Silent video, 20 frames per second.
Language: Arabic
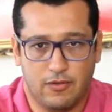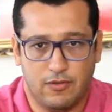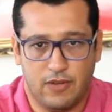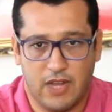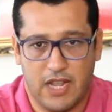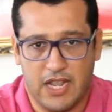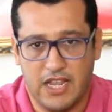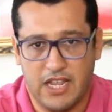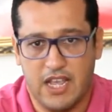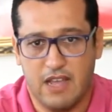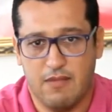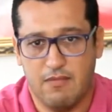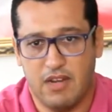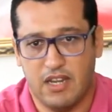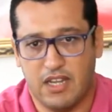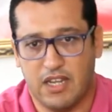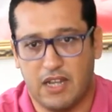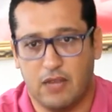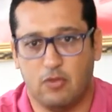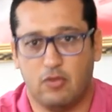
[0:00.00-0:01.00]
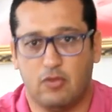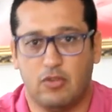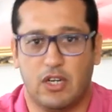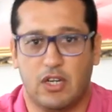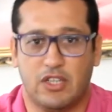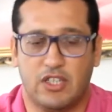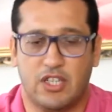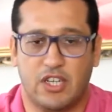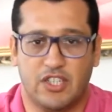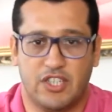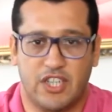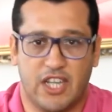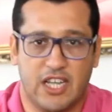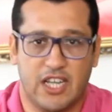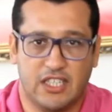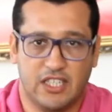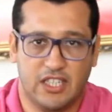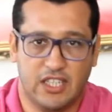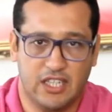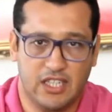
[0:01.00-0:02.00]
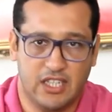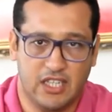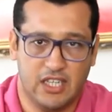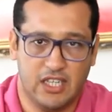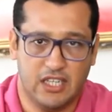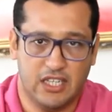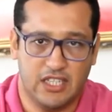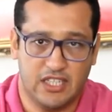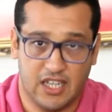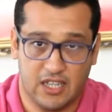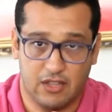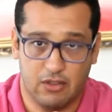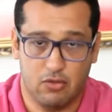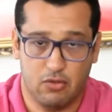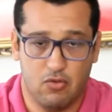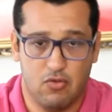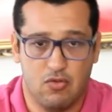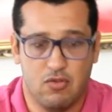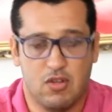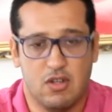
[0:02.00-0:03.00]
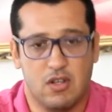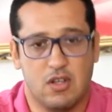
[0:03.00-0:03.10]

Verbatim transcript: في الايام اللي كانوا الترشيحات كيتحطوا